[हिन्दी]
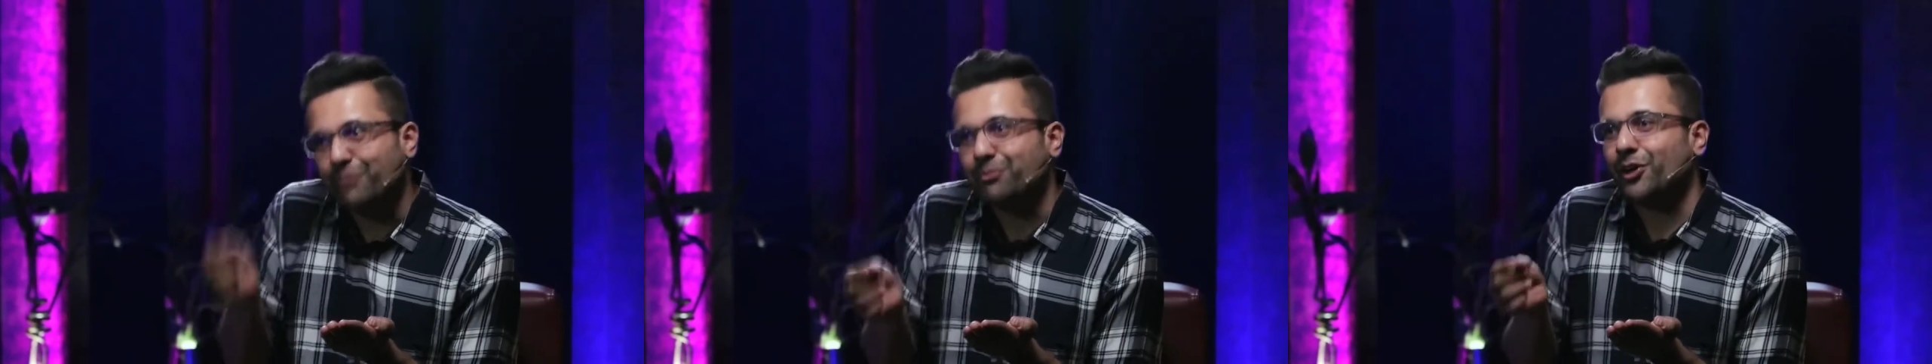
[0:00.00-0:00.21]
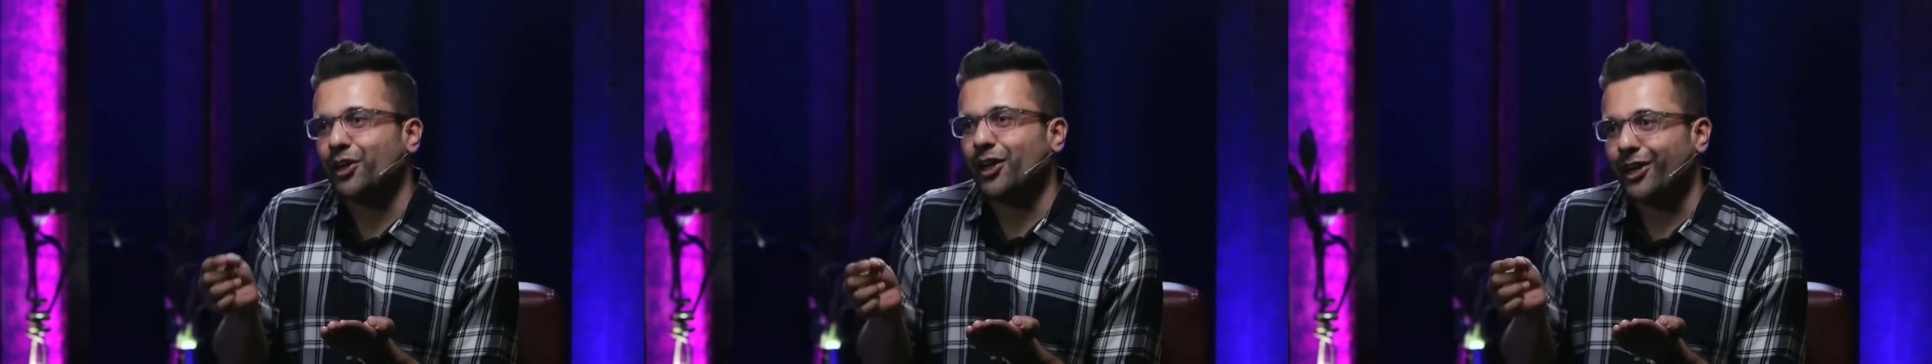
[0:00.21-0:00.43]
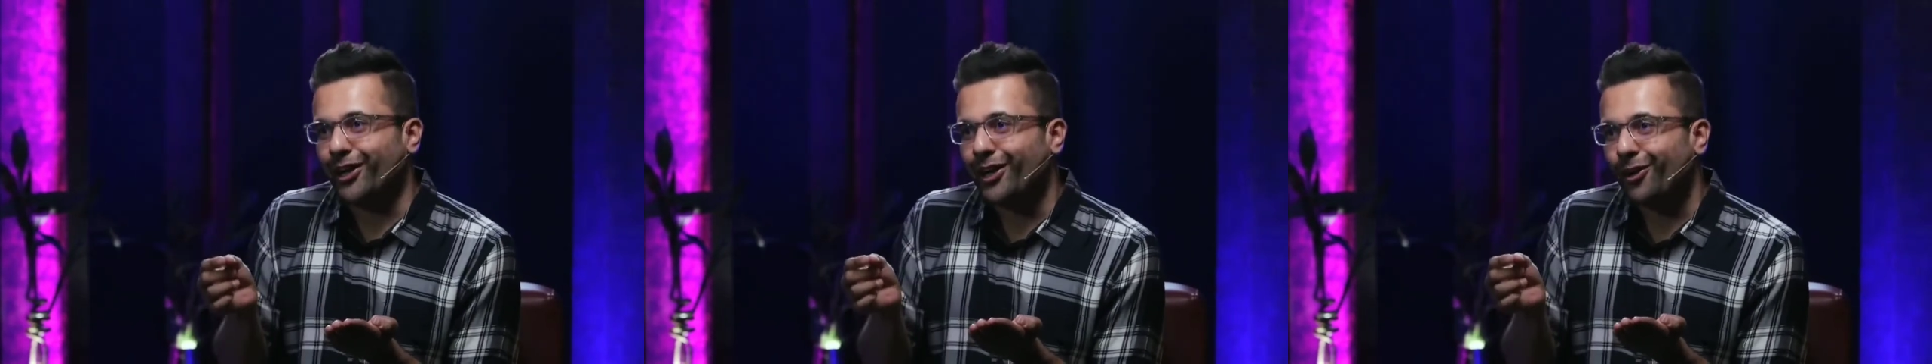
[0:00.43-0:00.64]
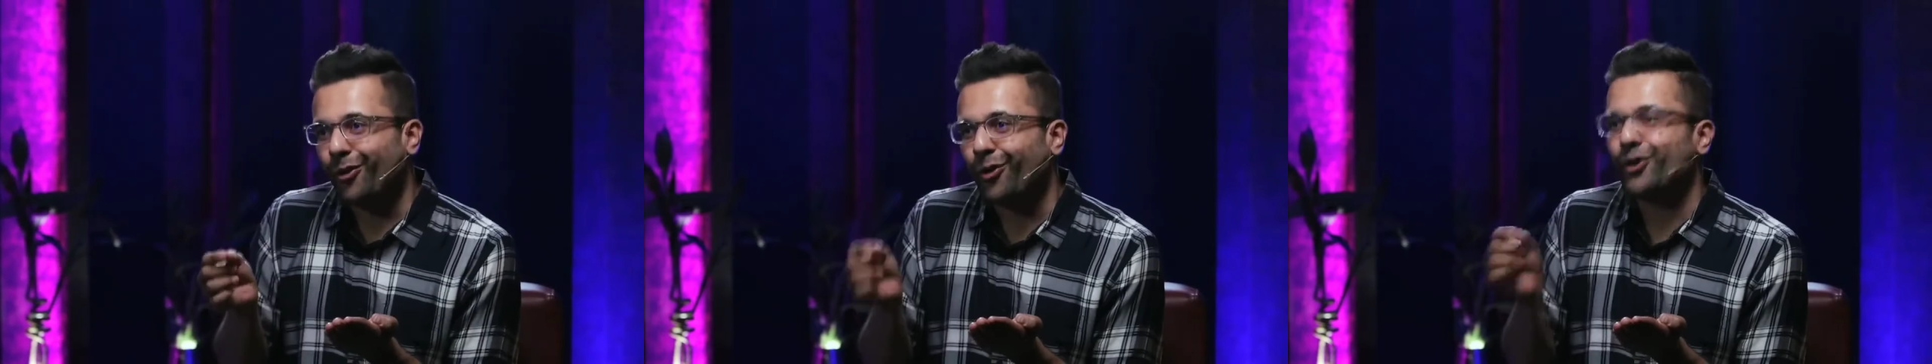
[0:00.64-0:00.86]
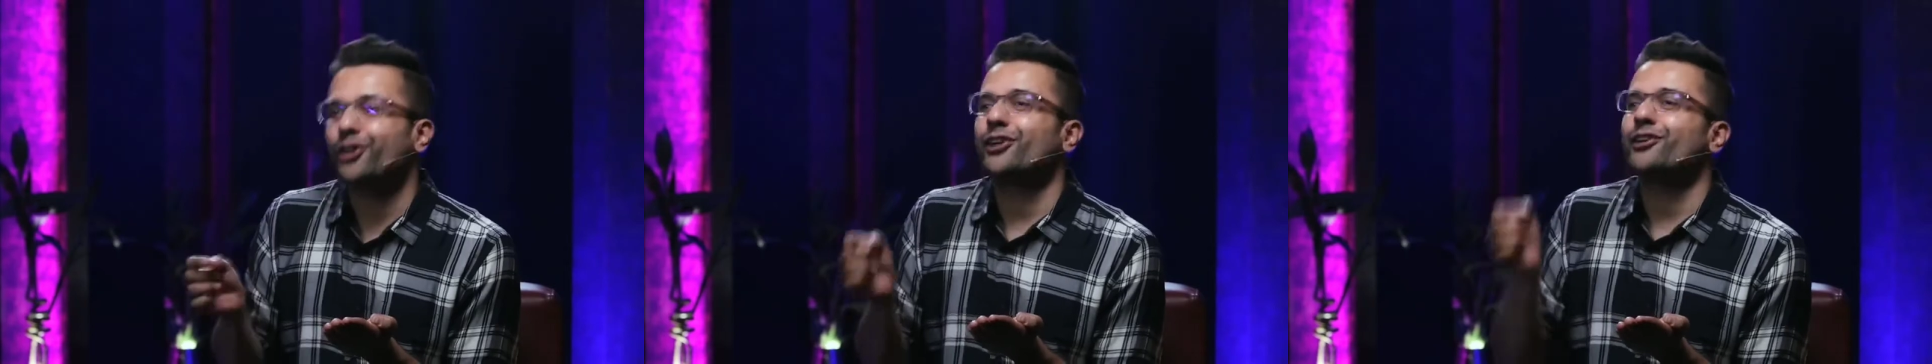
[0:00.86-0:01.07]
कम कटेगा
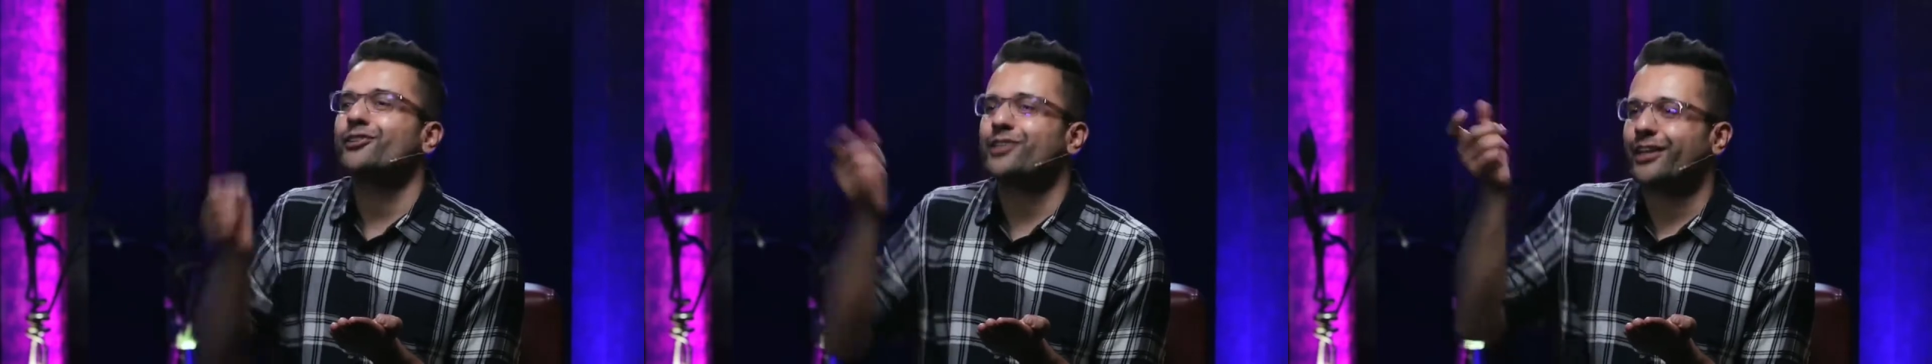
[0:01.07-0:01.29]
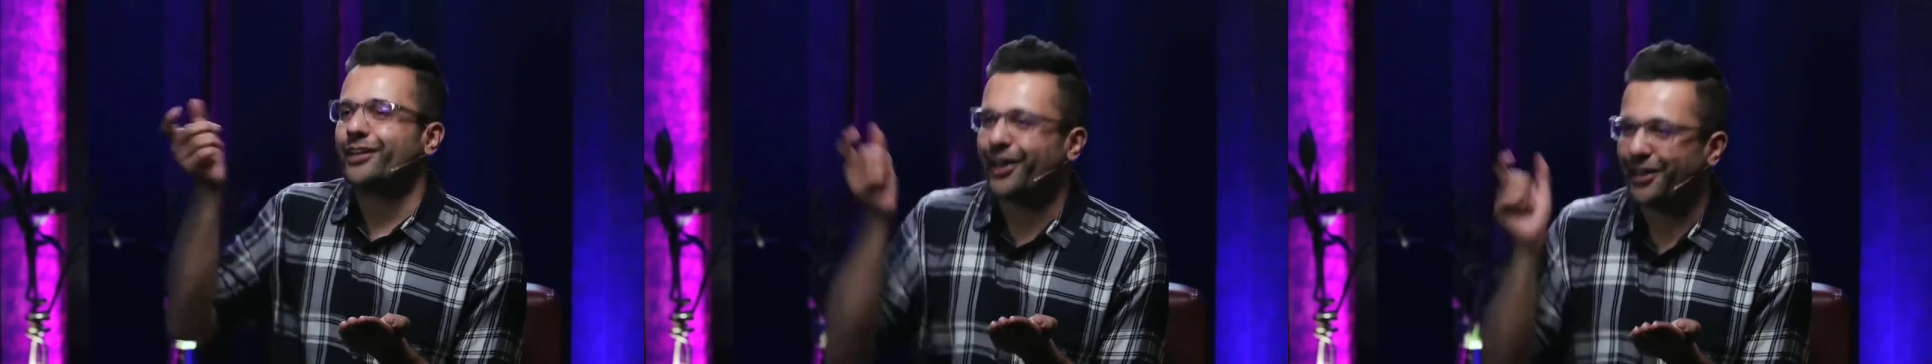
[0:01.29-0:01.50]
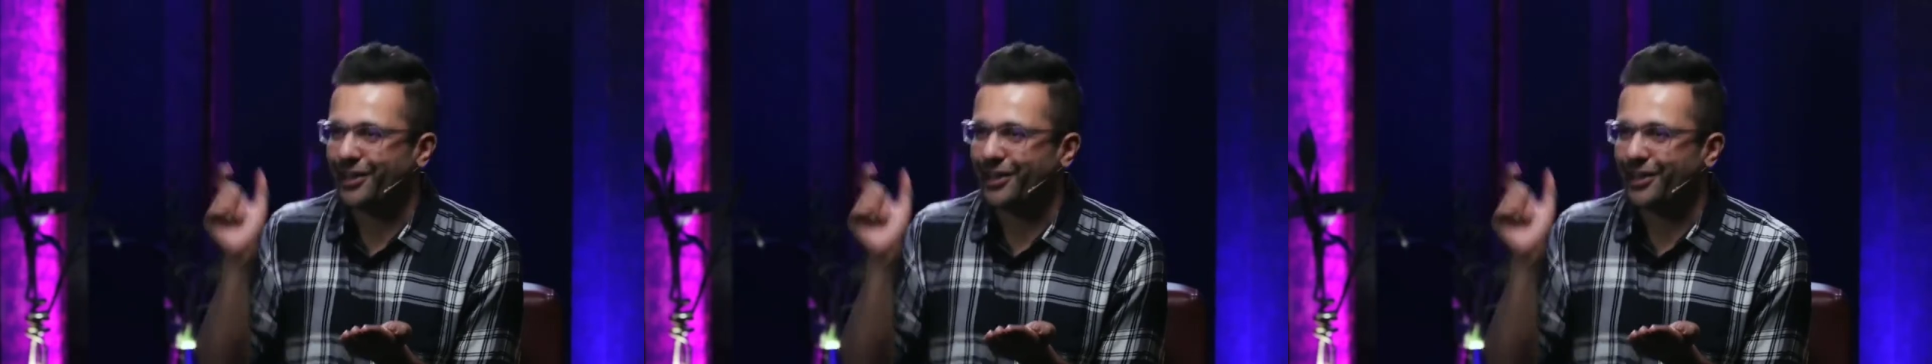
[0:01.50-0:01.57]
और रिटर्न ज्यादा